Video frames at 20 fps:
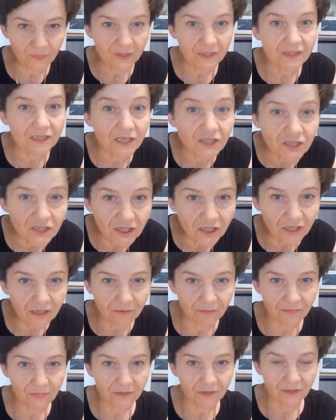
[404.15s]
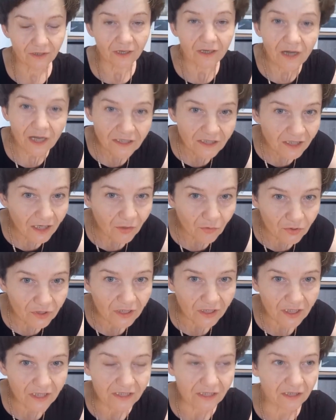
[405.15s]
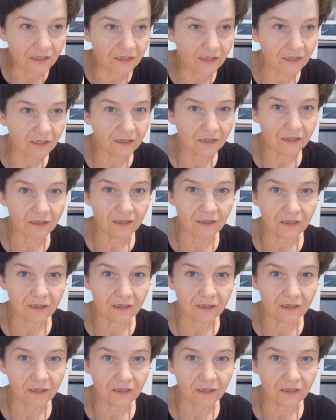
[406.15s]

Зачем? Ради какой-то красоты?